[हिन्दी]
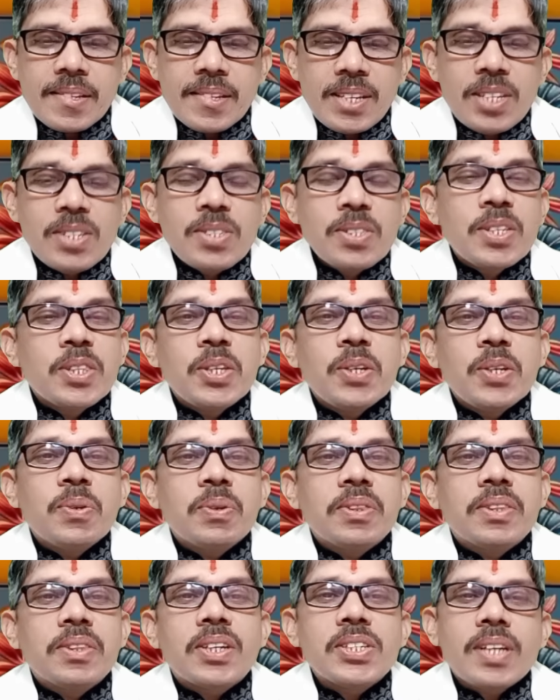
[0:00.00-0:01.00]
स्थिति को
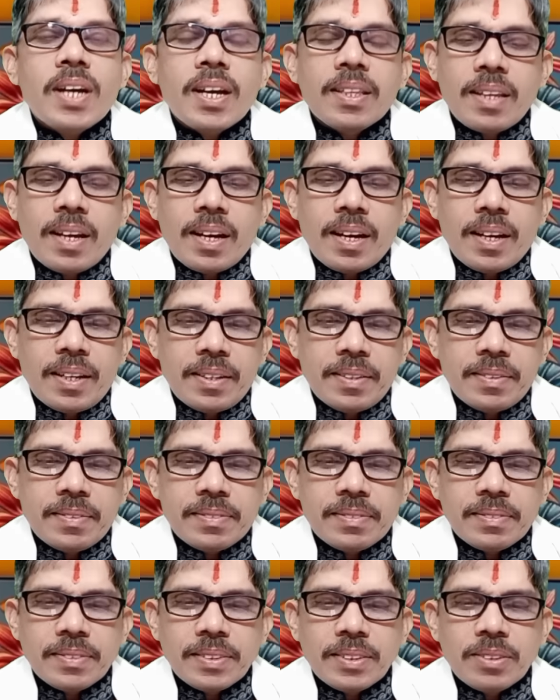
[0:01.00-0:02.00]
दर्शाता है
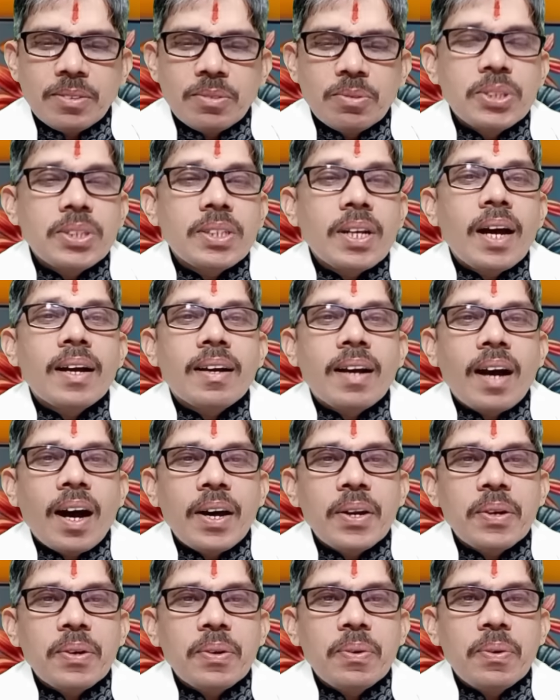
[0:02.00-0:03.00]
वो चाहे
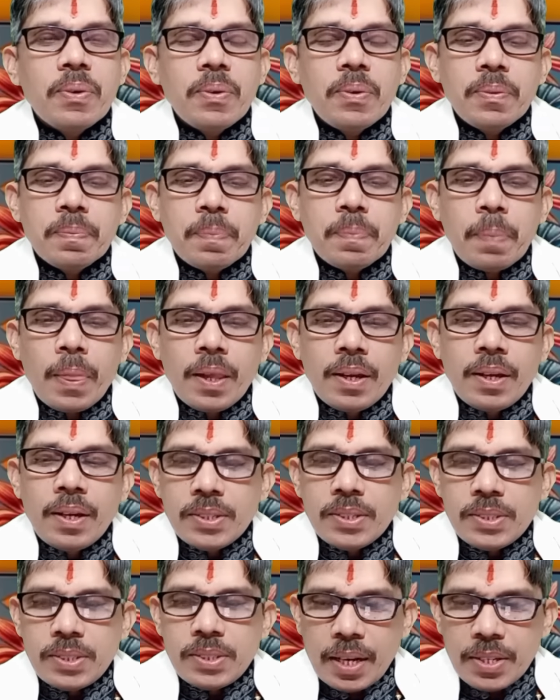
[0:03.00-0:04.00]
कार्य के हों
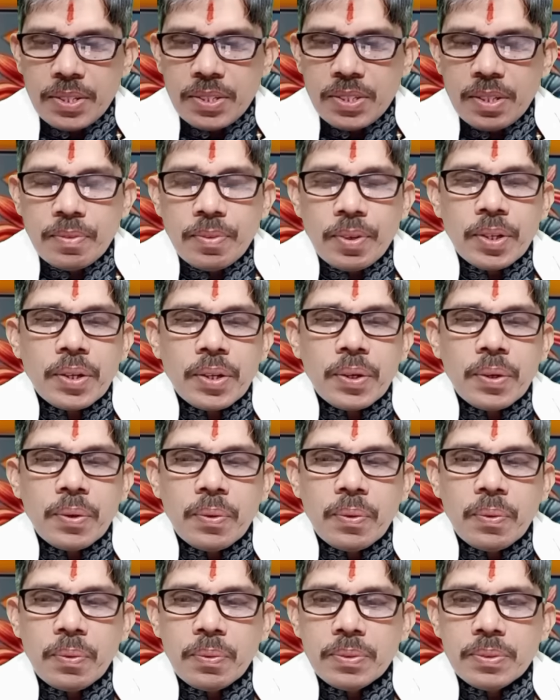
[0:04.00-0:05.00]
चाहे जीवन के
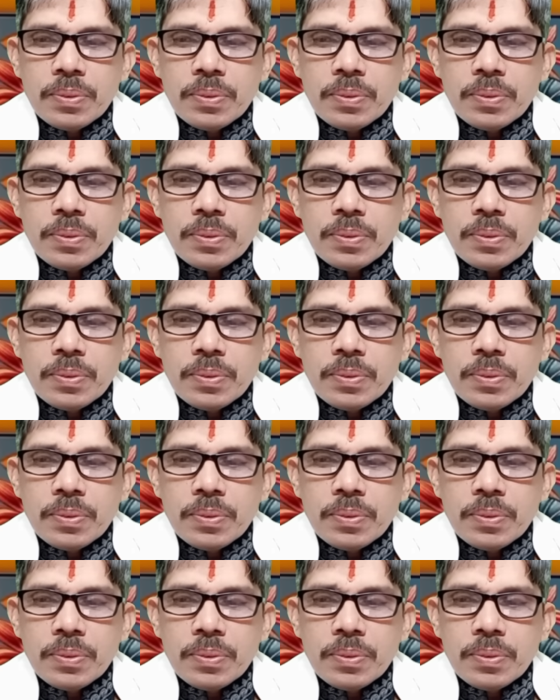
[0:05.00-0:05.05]
हों